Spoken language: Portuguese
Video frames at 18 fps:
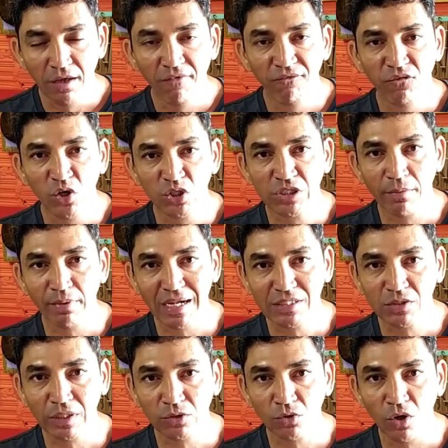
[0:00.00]
Um forte
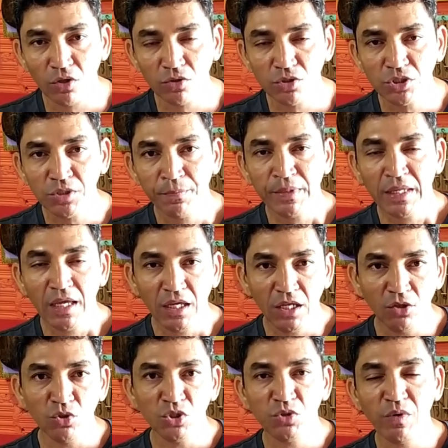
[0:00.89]
abraço a todos
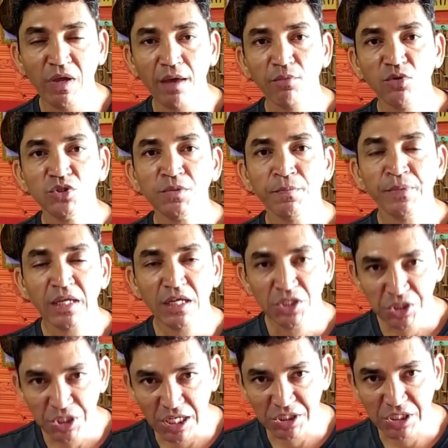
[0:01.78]
e nos vemos
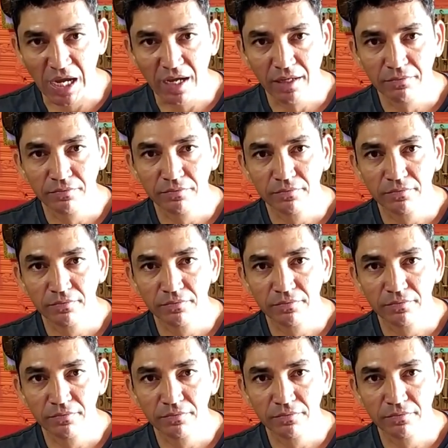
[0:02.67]
já já.